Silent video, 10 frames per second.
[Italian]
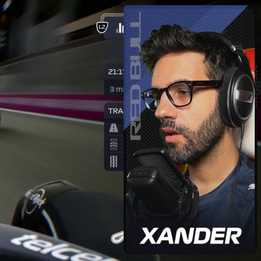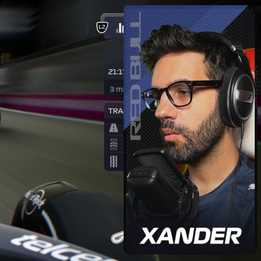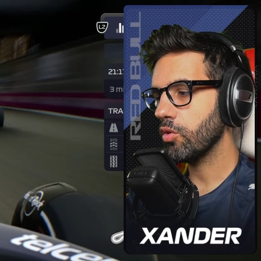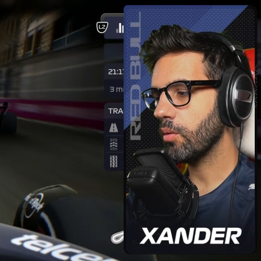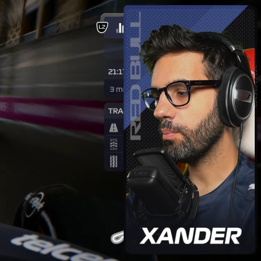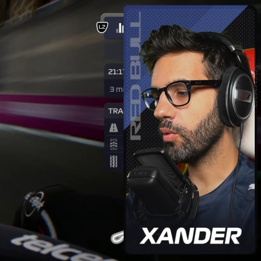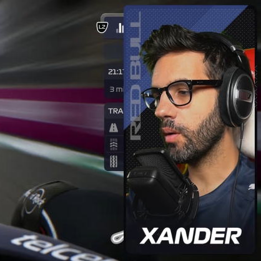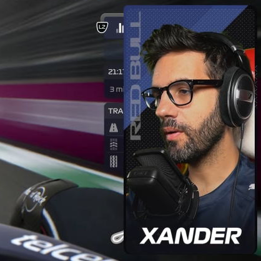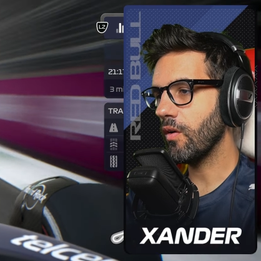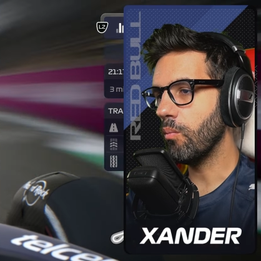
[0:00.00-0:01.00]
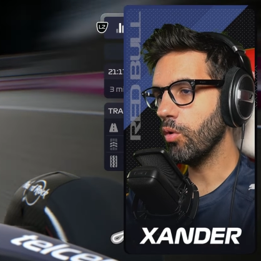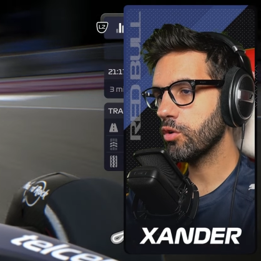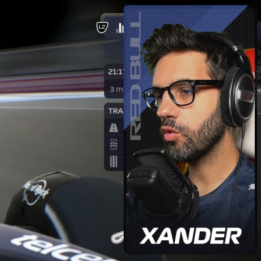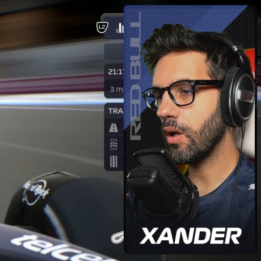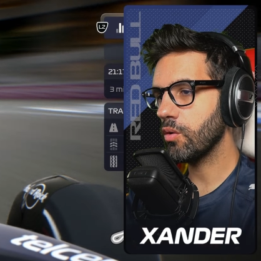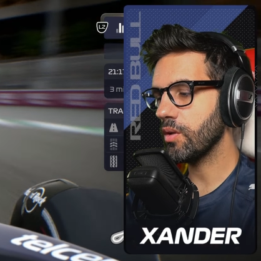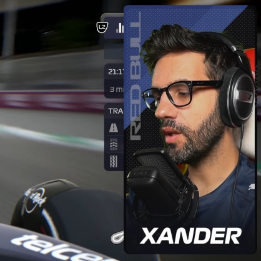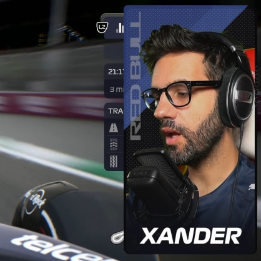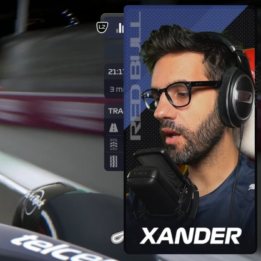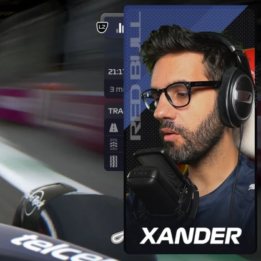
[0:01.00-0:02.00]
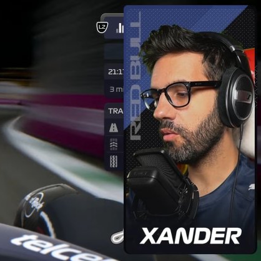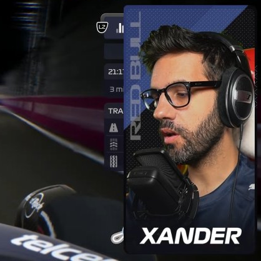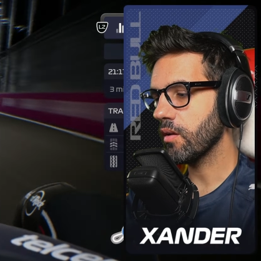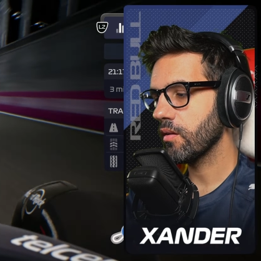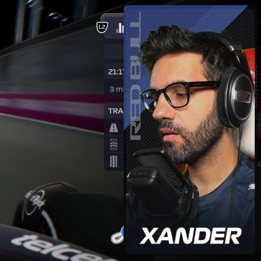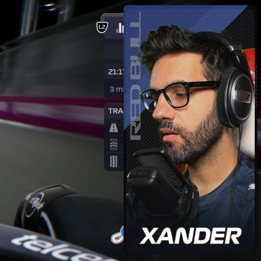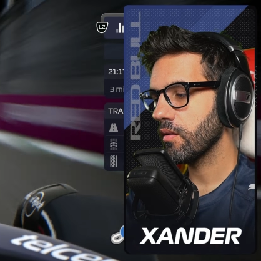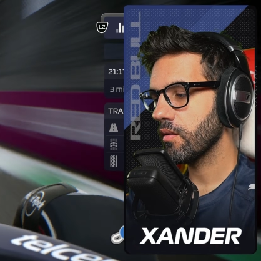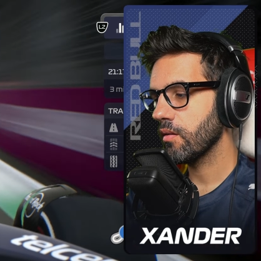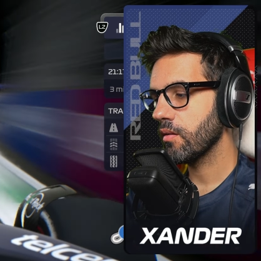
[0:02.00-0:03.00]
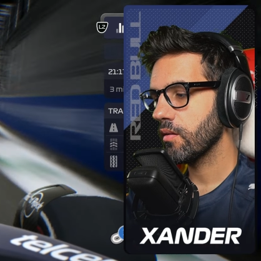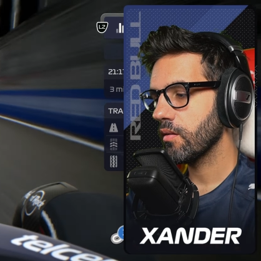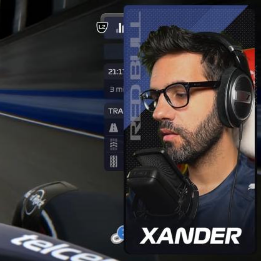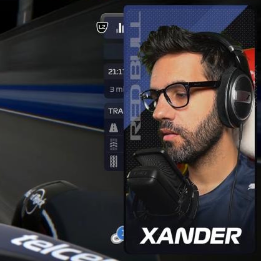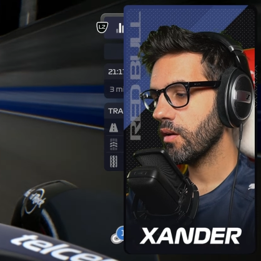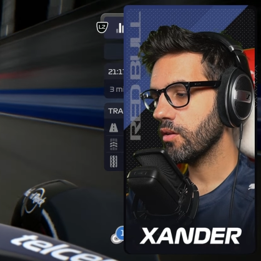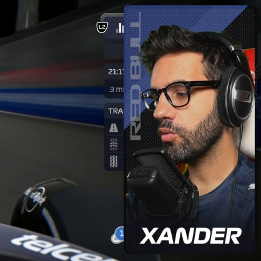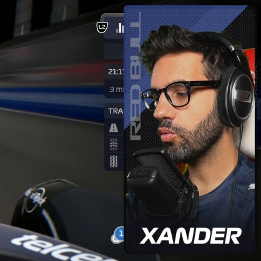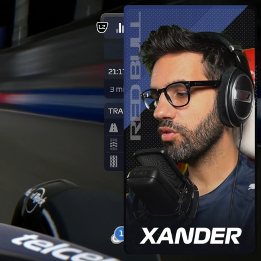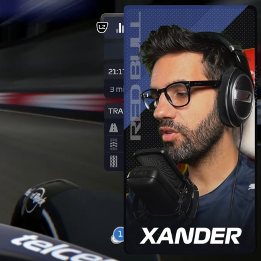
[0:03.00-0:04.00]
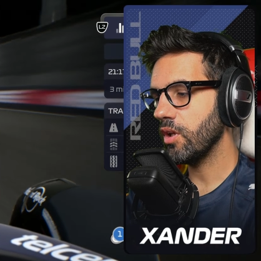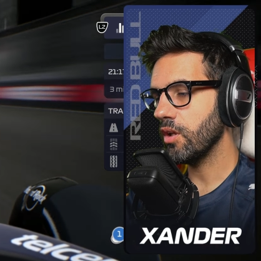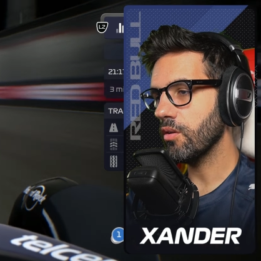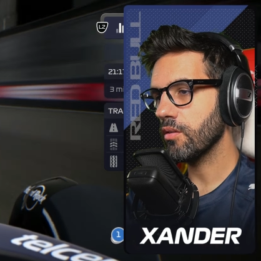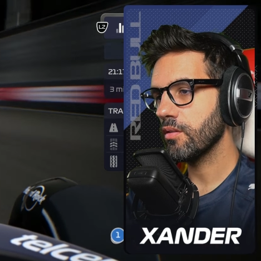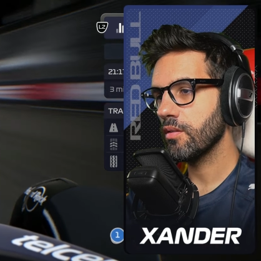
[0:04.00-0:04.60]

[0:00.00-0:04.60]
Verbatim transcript: Eh, purtroppo non abbiamo molto altro da dare qui. È tutto finito.